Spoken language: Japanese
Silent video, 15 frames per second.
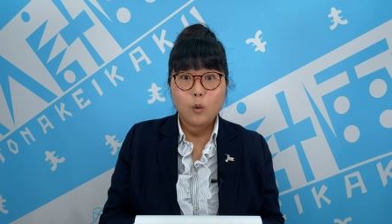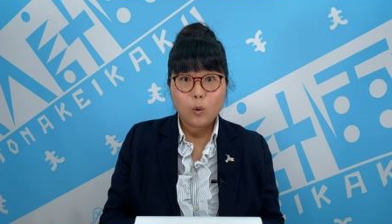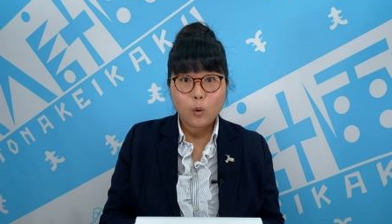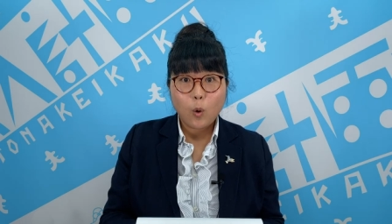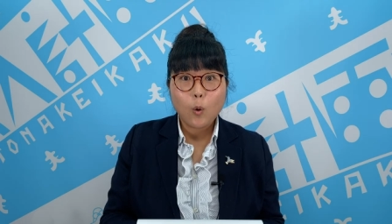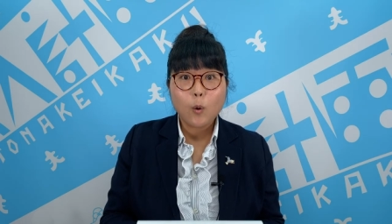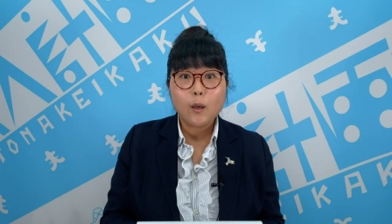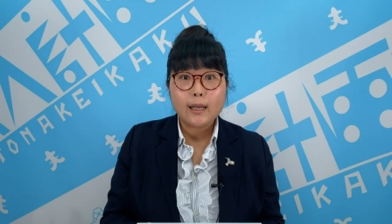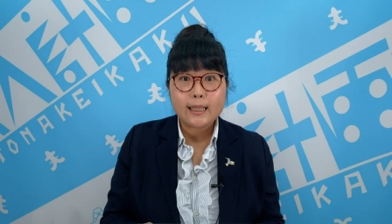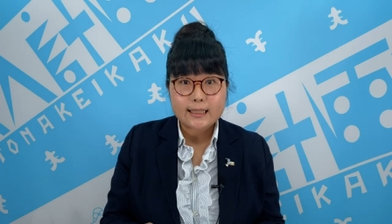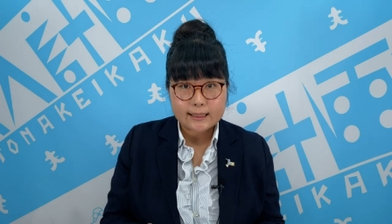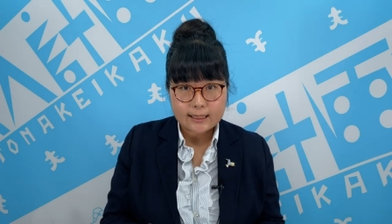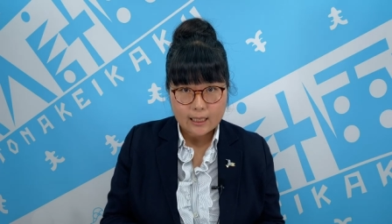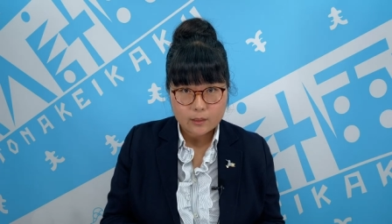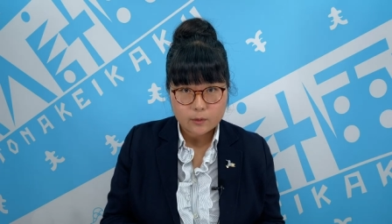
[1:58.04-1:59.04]
国家
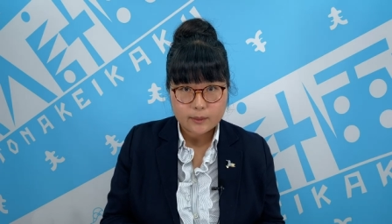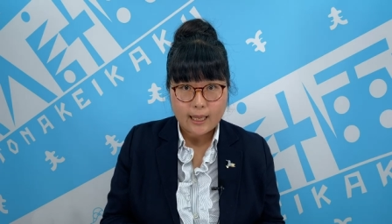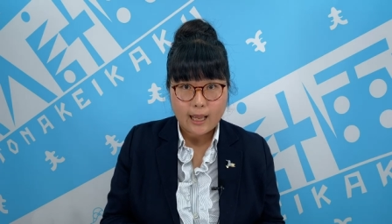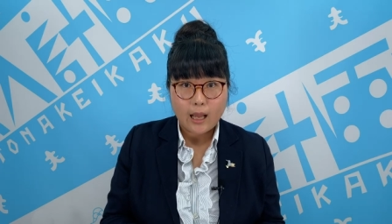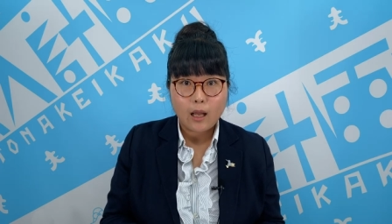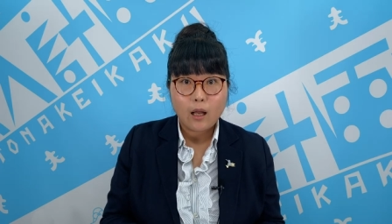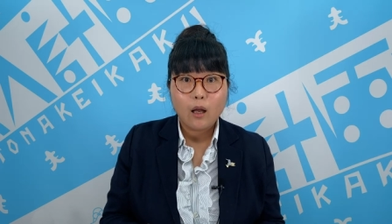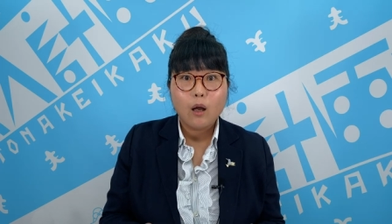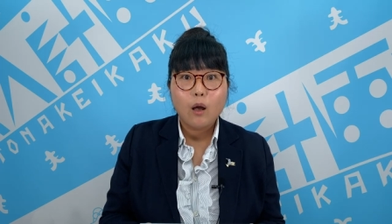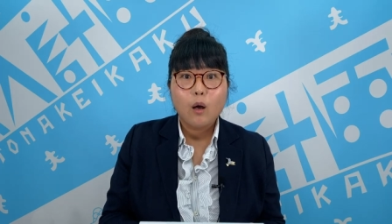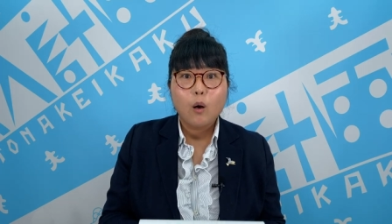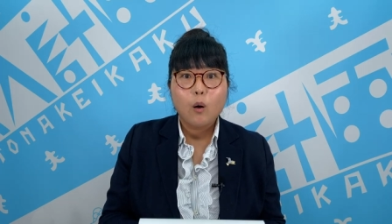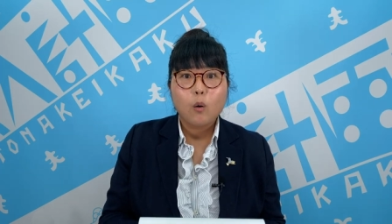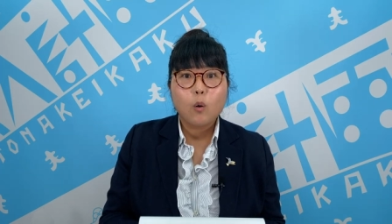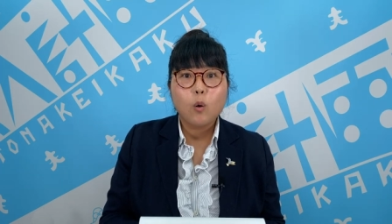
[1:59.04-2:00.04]
資格や
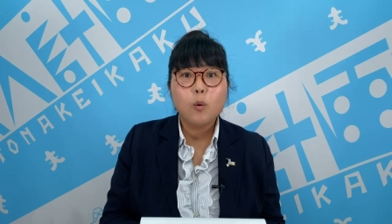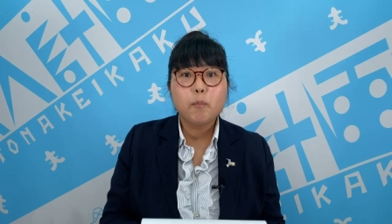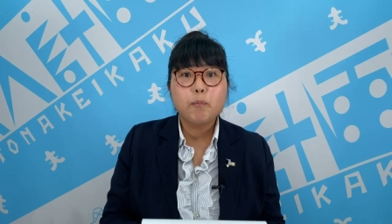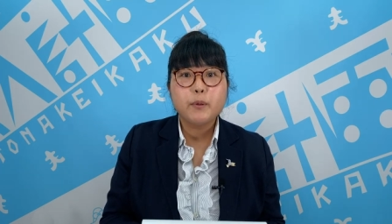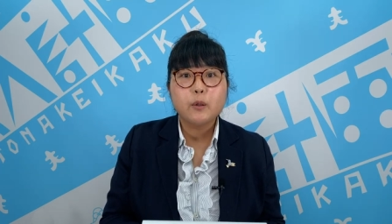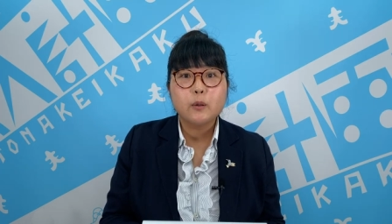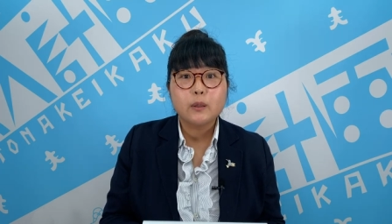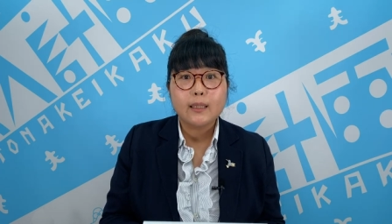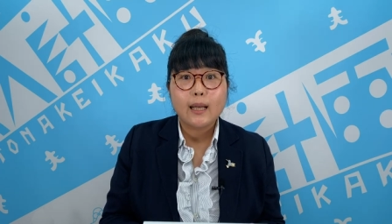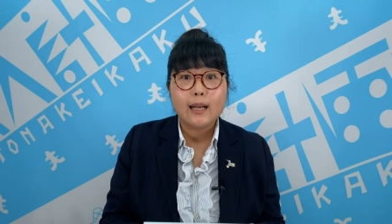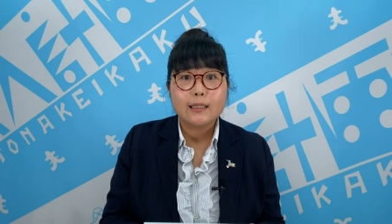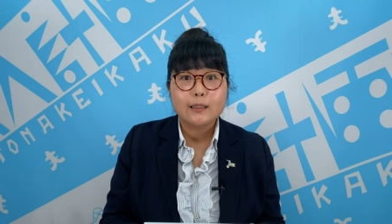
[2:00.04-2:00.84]
コンピューター